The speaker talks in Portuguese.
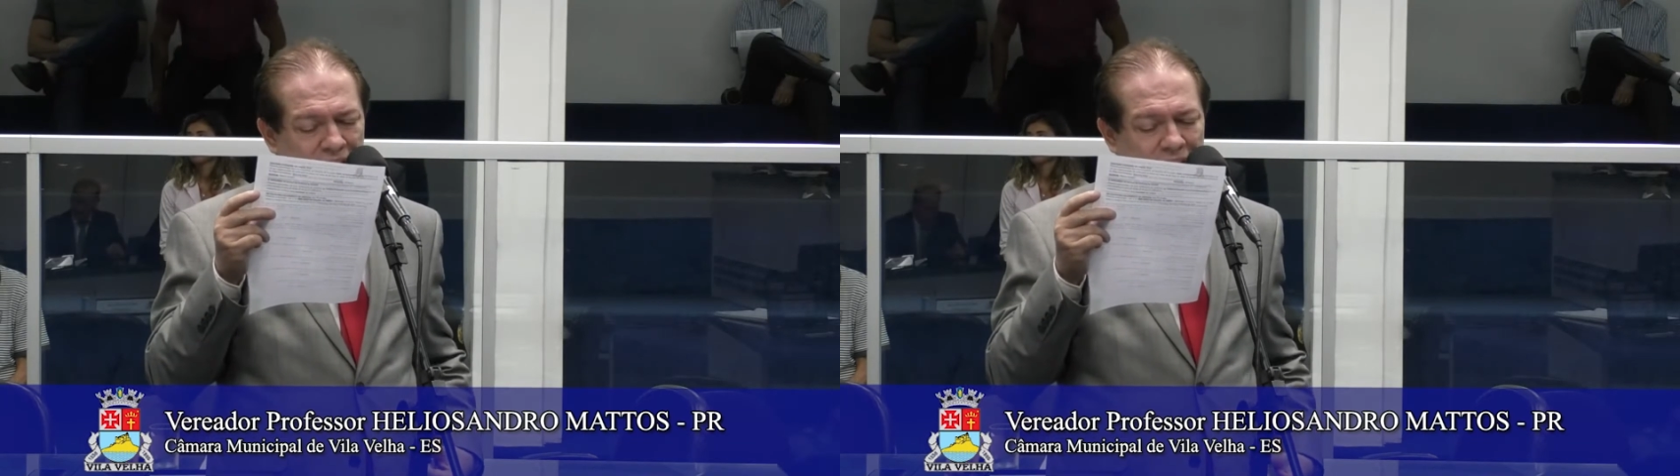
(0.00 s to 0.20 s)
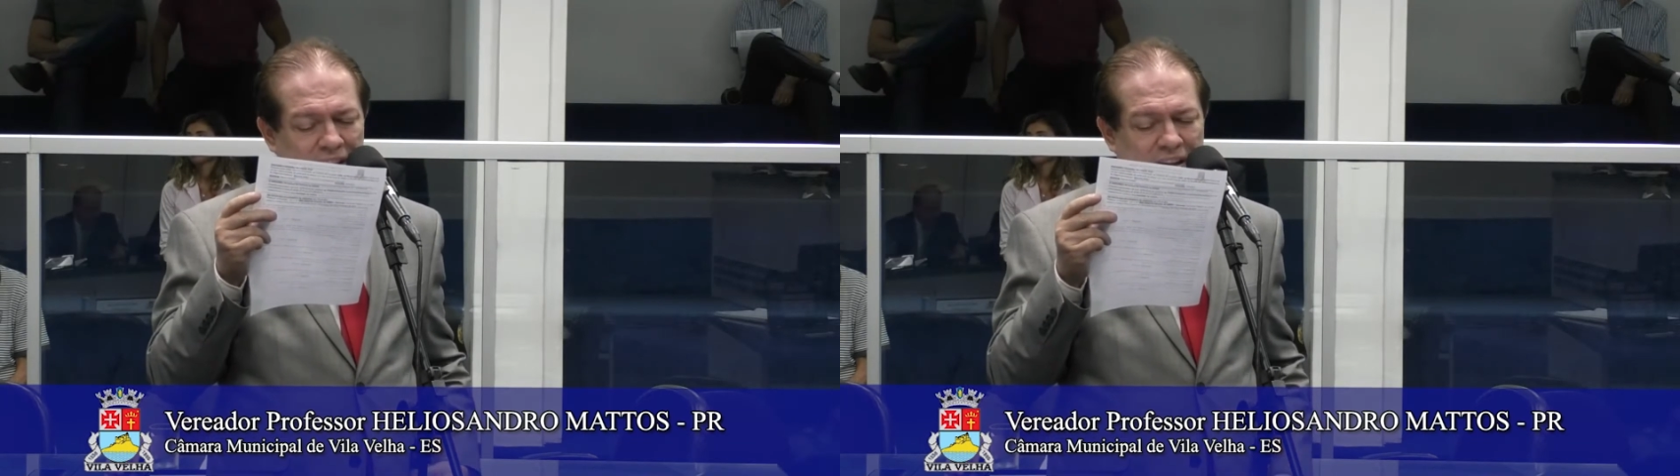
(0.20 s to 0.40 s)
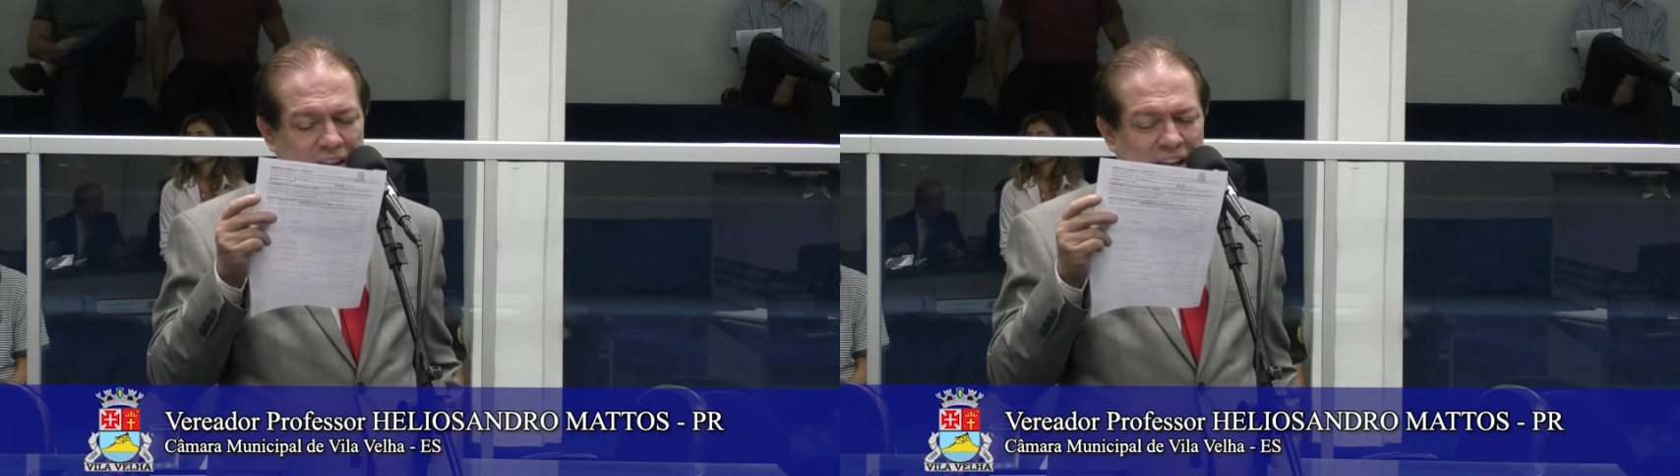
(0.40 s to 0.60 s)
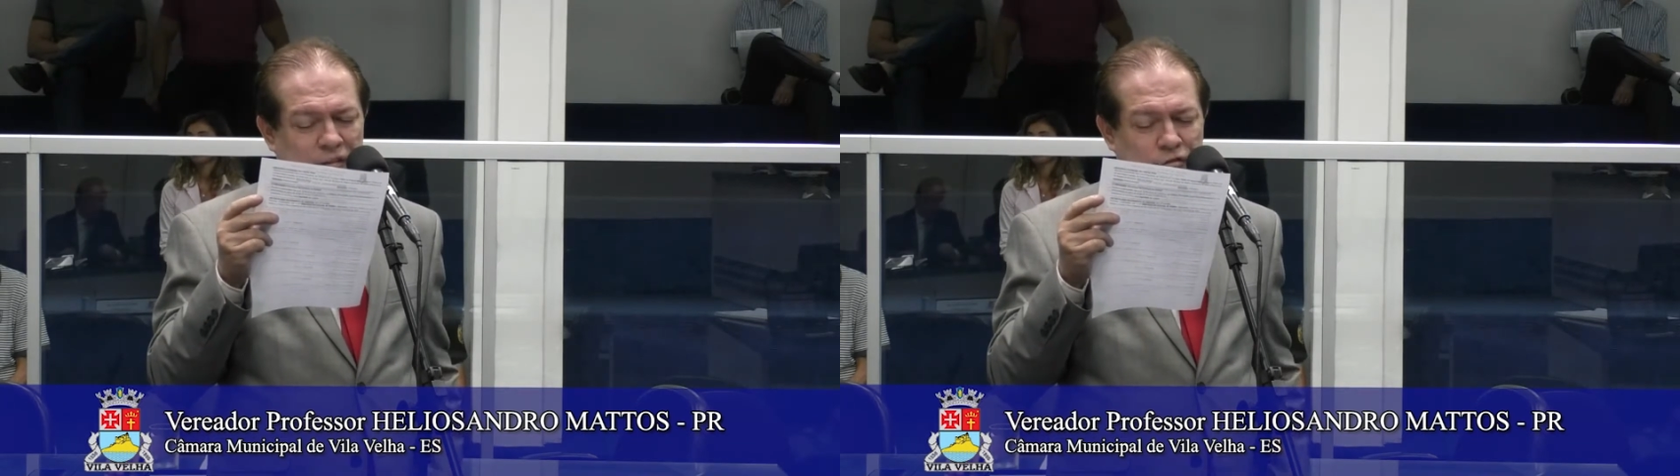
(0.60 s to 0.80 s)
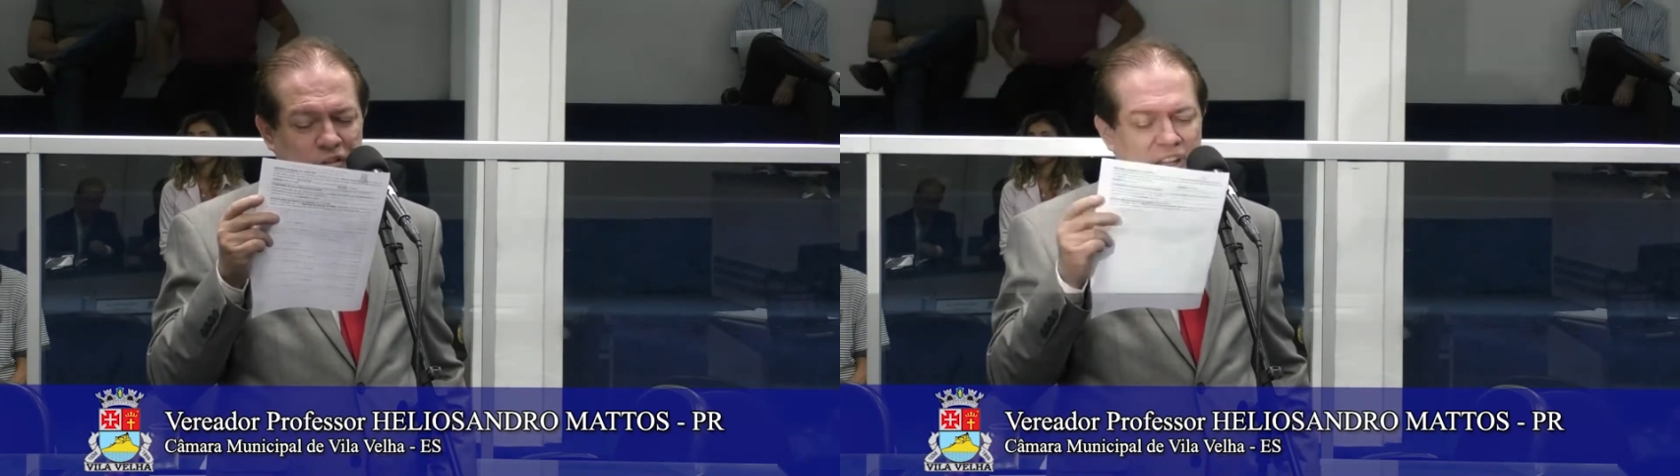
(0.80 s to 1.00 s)
que declara
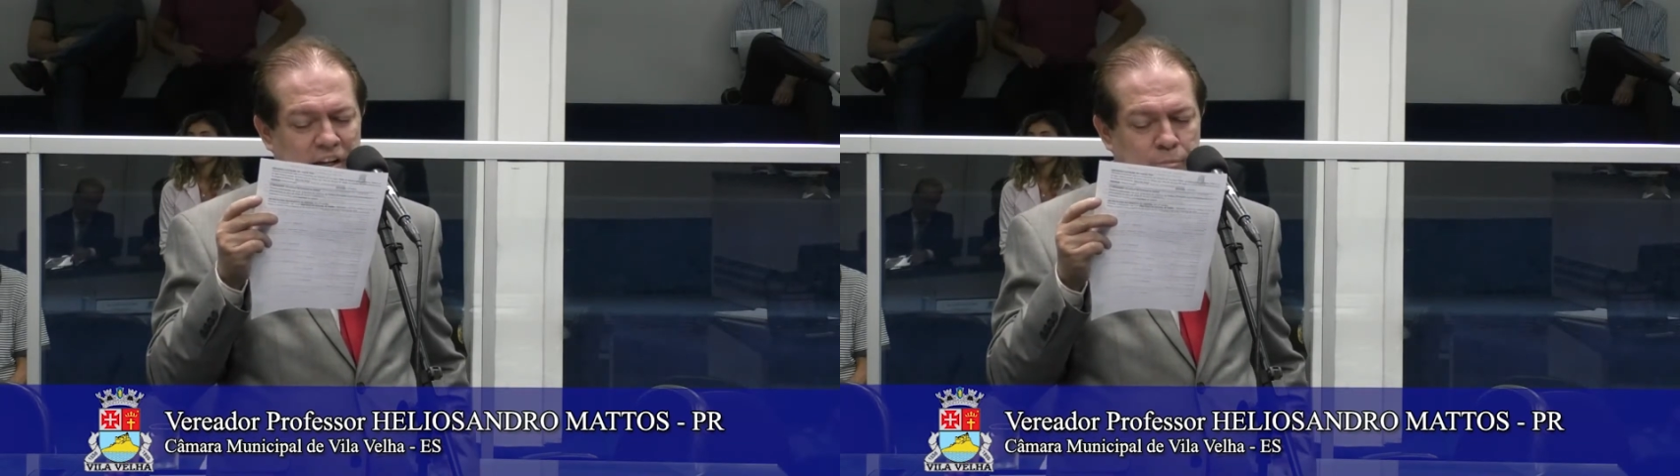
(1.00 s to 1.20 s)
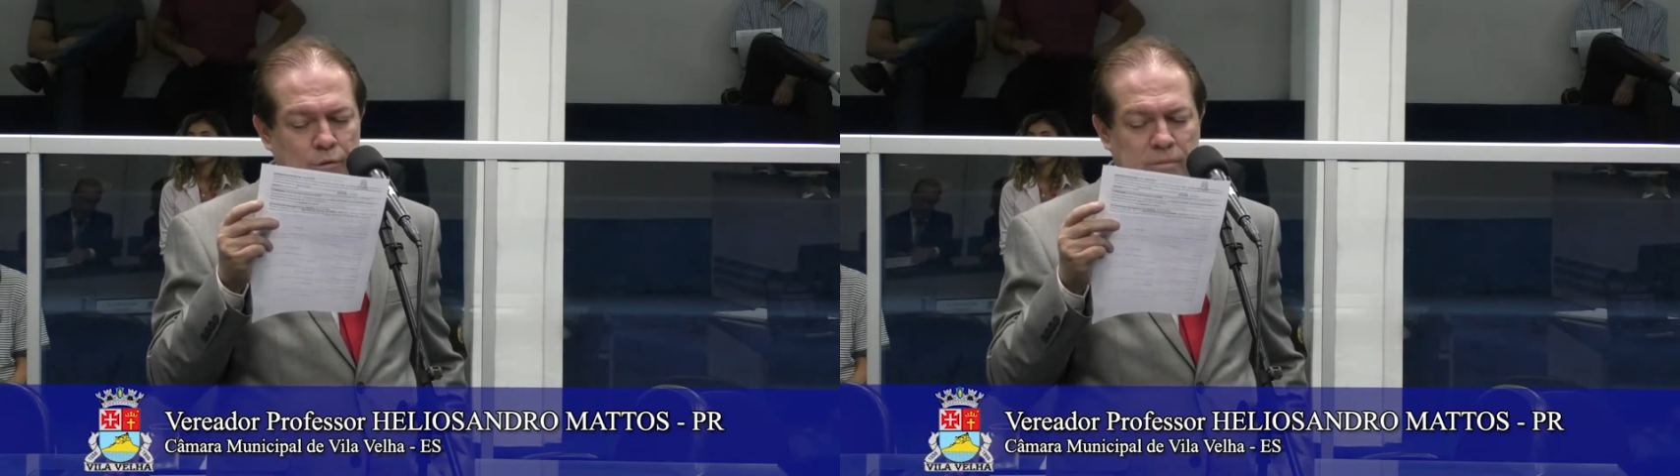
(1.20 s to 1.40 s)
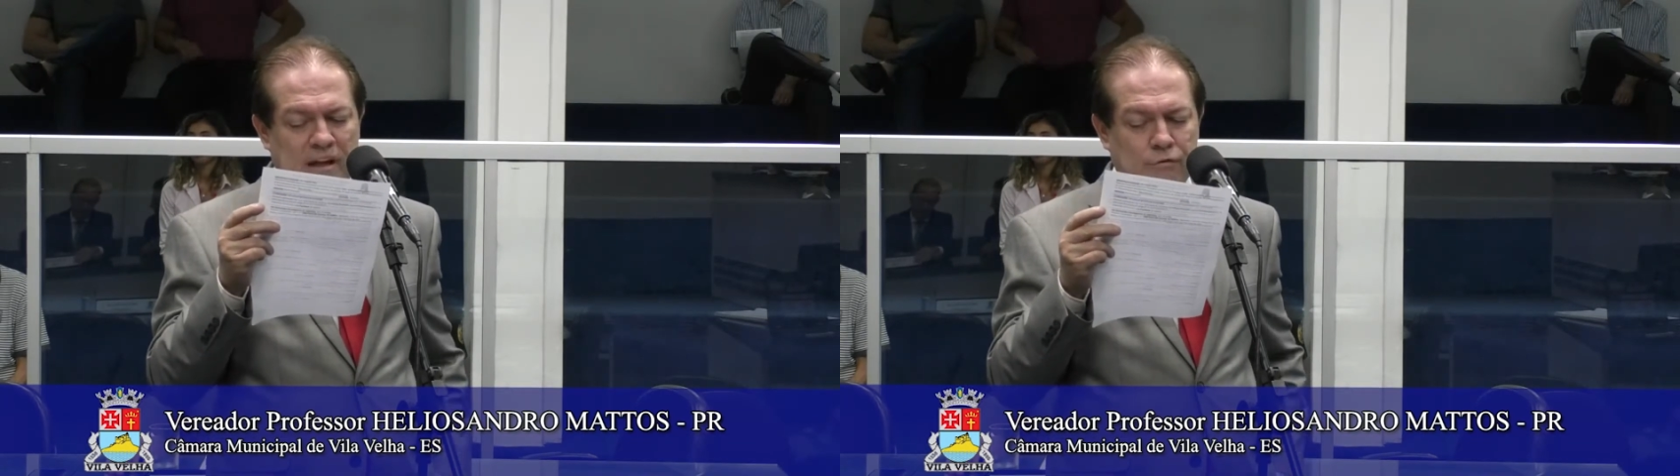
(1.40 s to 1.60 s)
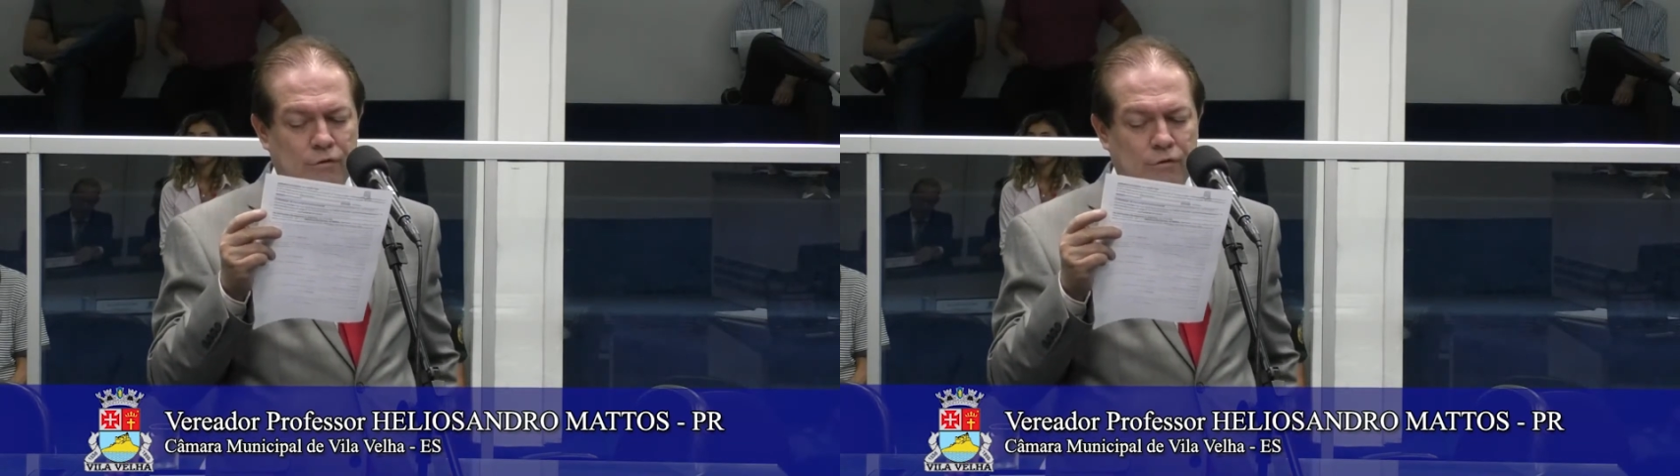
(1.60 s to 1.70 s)
de utilidade pública a